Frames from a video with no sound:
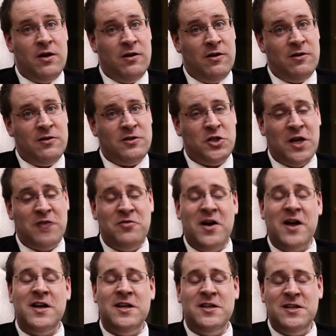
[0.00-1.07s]
äh,
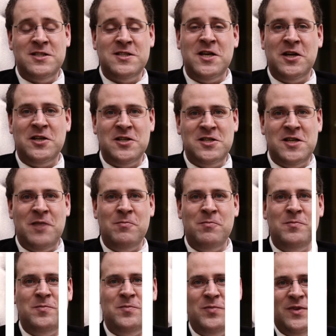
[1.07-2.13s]
Stadtwerke interessierende
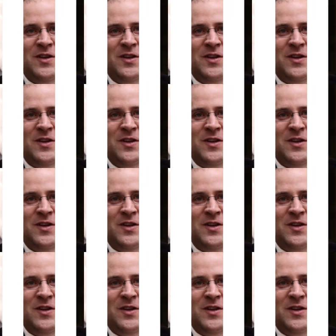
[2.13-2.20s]
Themen.